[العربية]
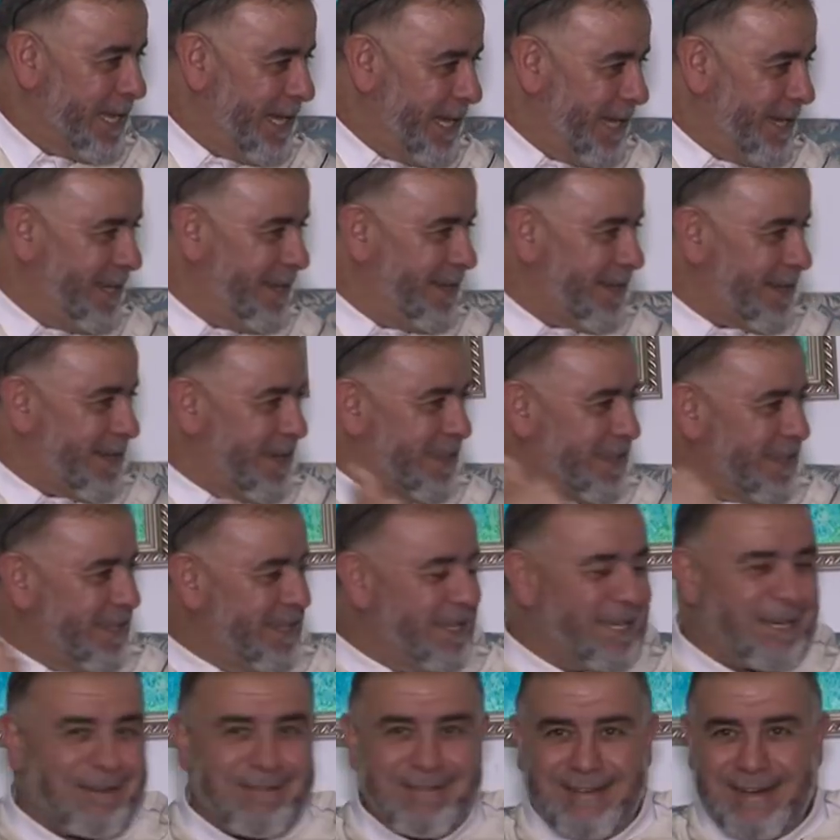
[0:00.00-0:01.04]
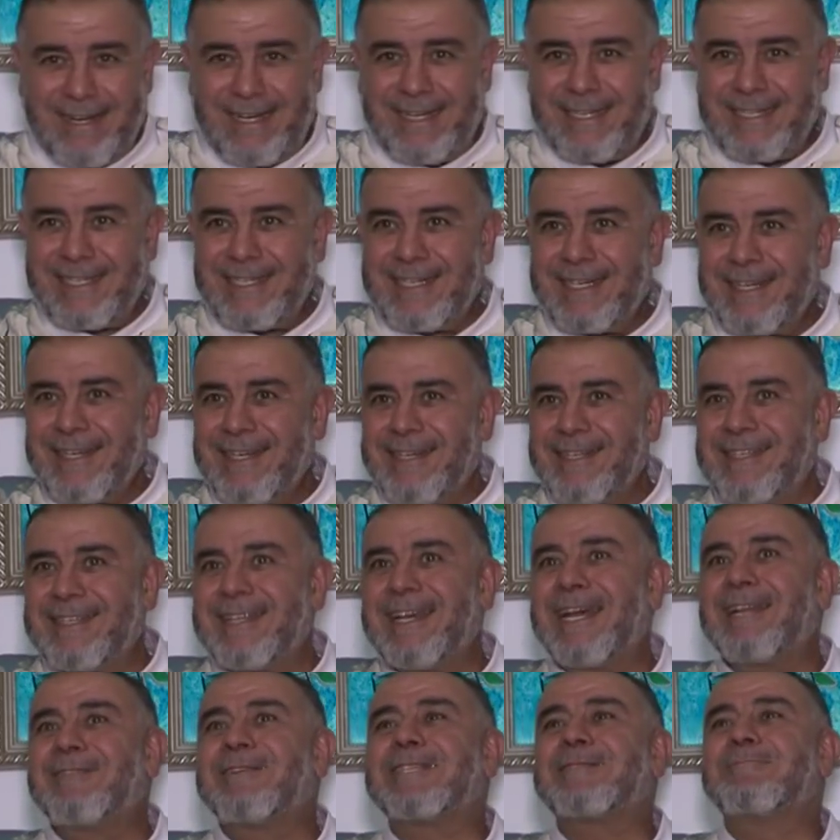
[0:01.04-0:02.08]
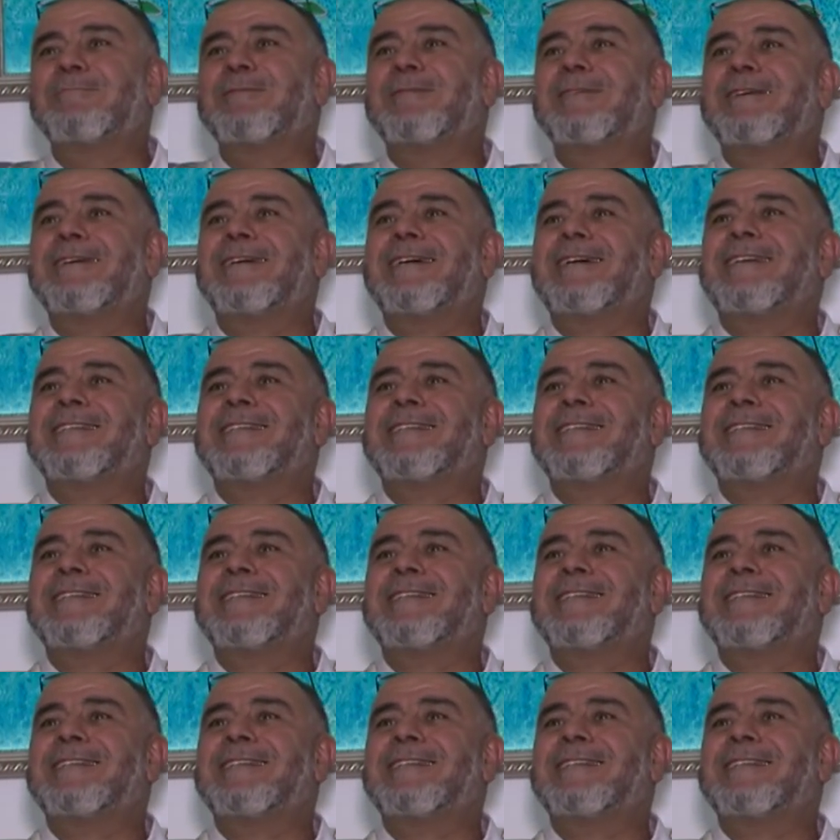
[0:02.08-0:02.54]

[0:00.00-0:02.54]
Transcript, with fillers: على قضيه اخرى ديال واسمو